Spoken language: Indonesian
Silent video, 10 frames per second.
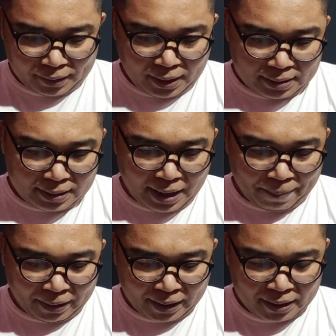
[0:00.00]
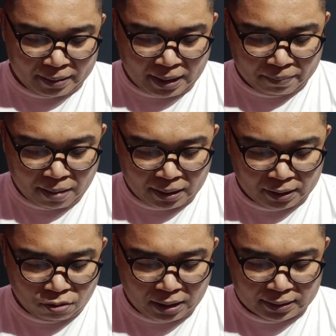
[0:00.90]
Entah apakah ini dari Bang
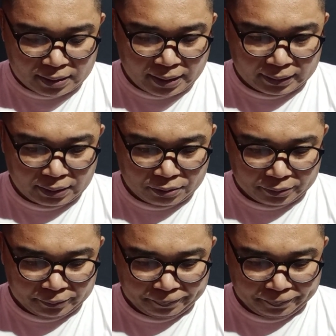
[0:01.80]
Nikolas ya atau